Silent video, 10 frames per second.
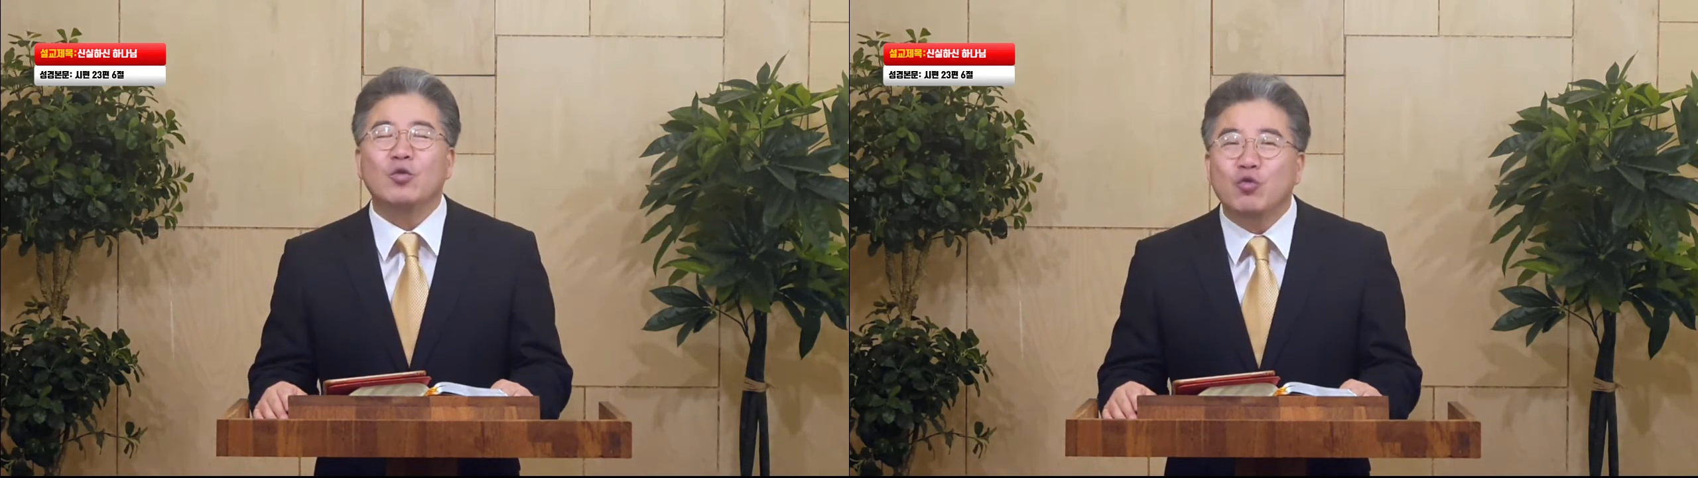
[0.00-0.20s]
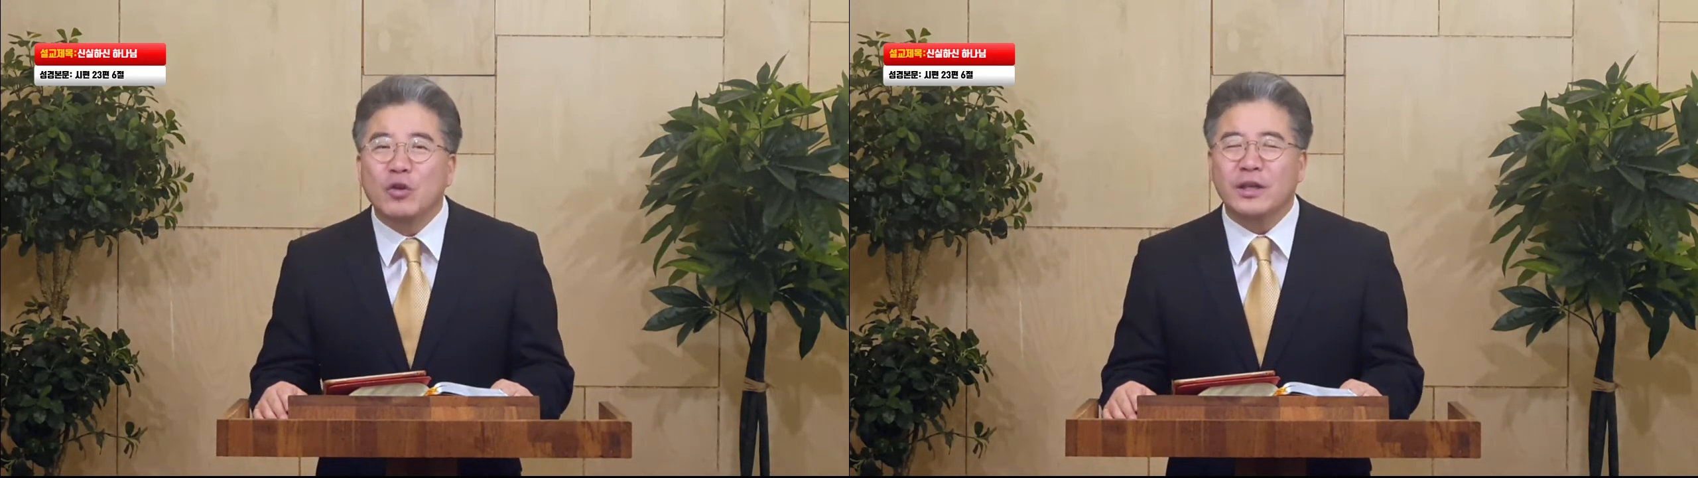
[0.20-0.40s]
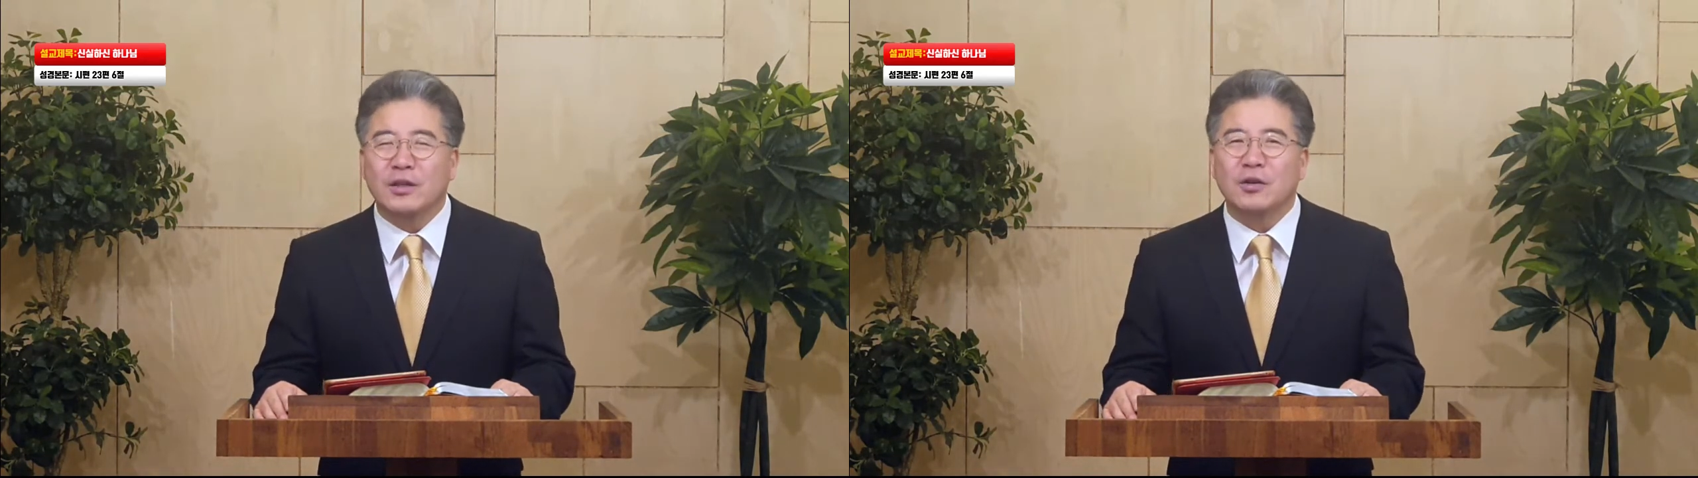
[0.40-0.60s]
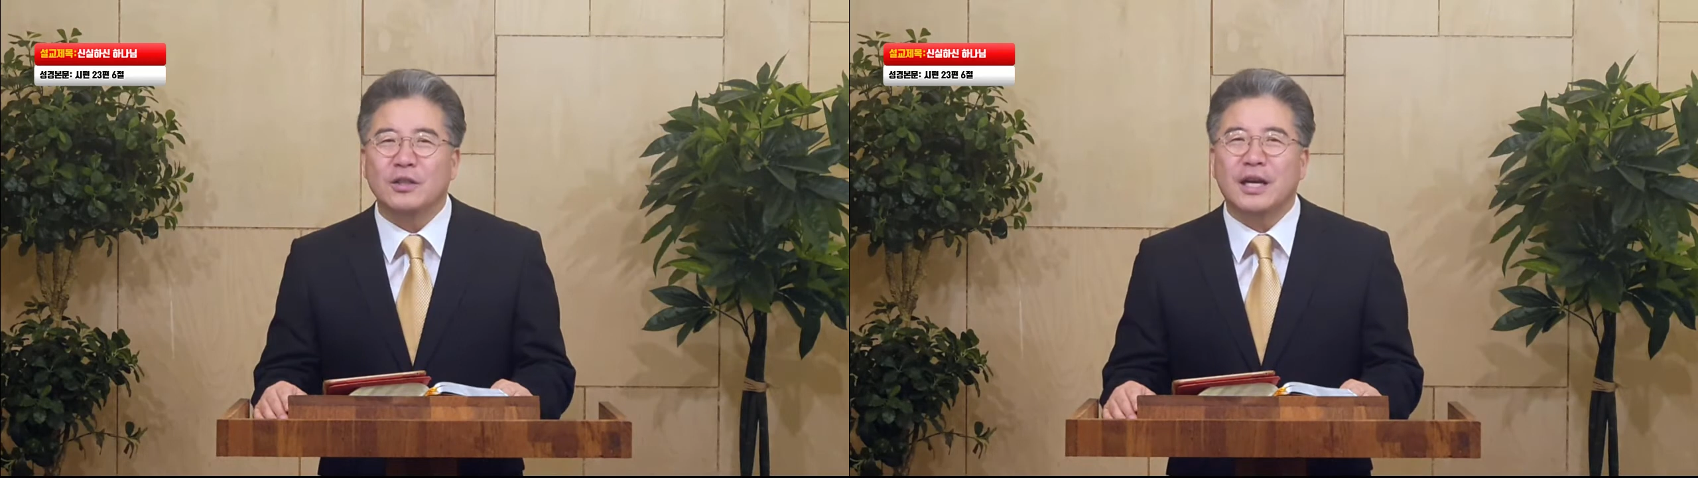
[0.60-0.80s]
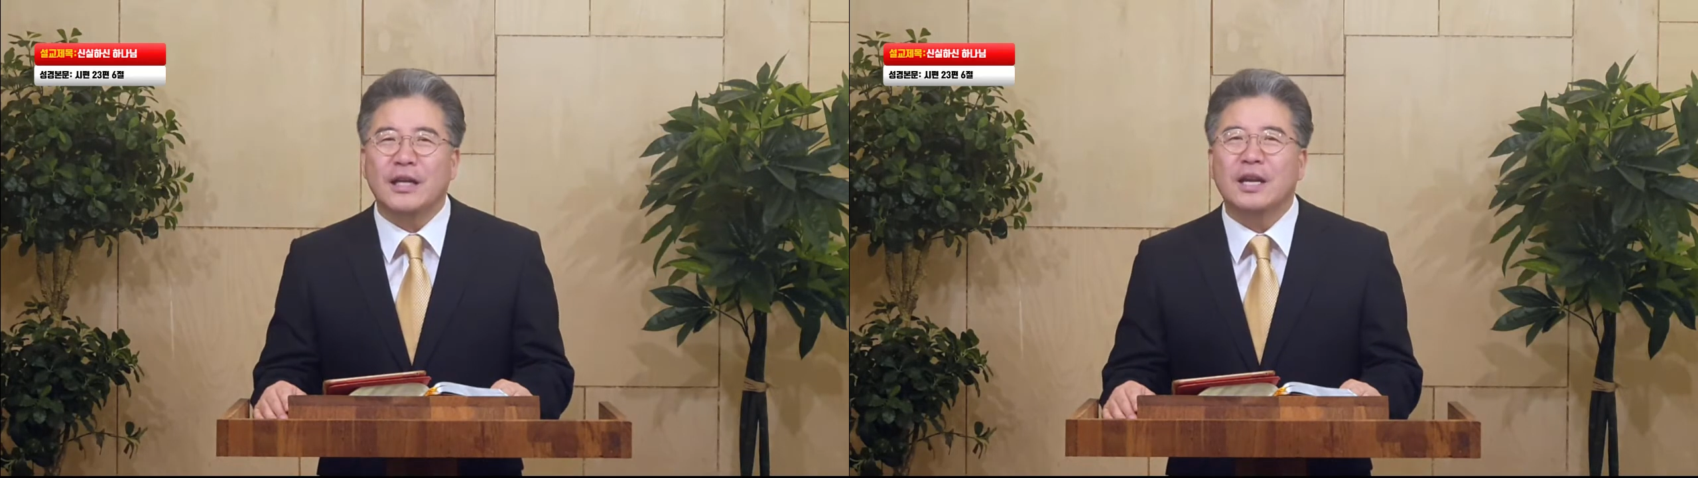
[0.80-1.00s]
눌리는
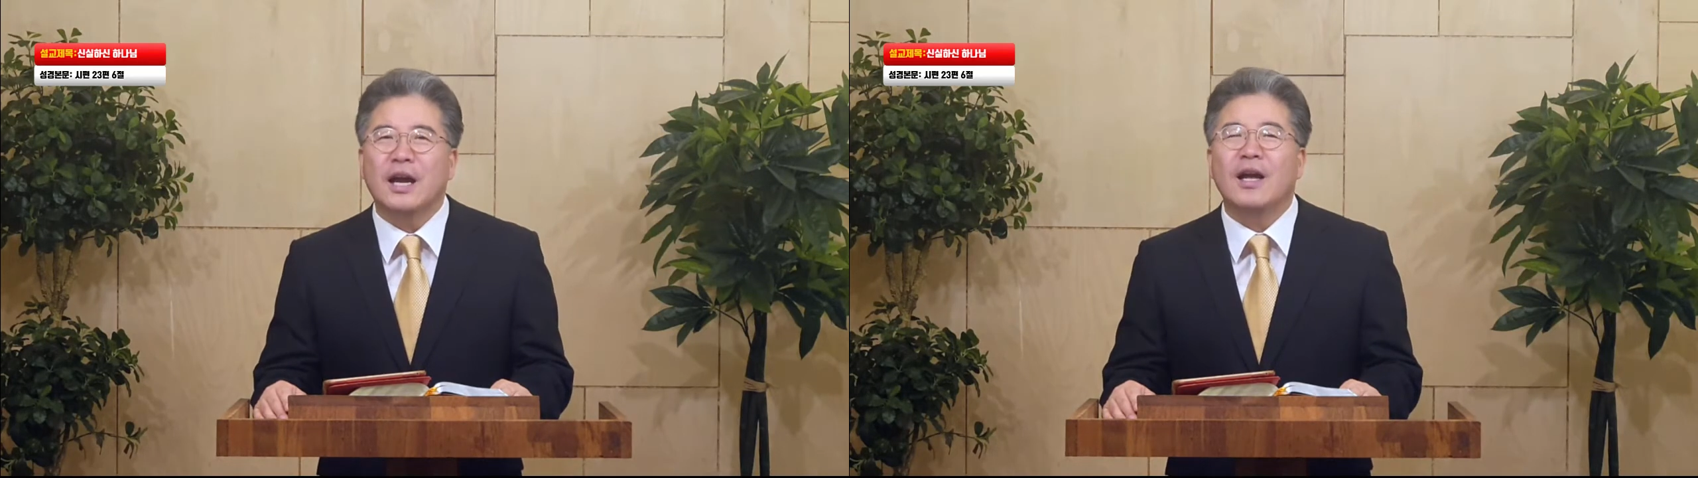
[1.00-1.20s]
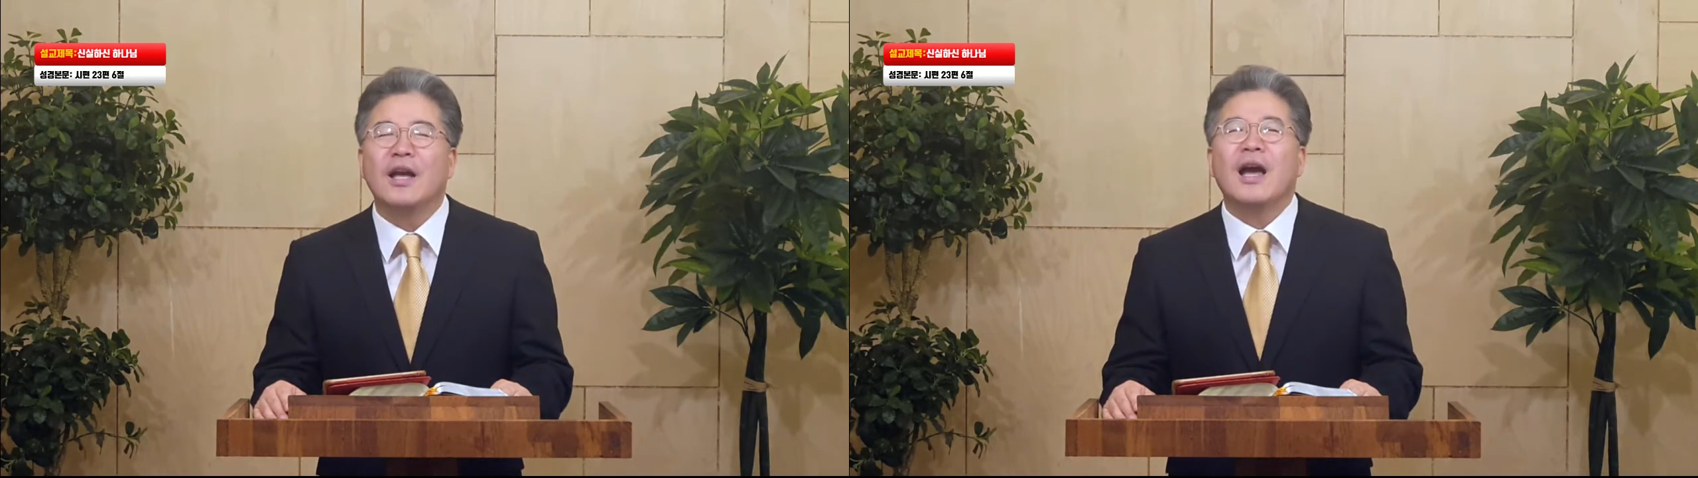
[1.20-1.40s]
것이 아니라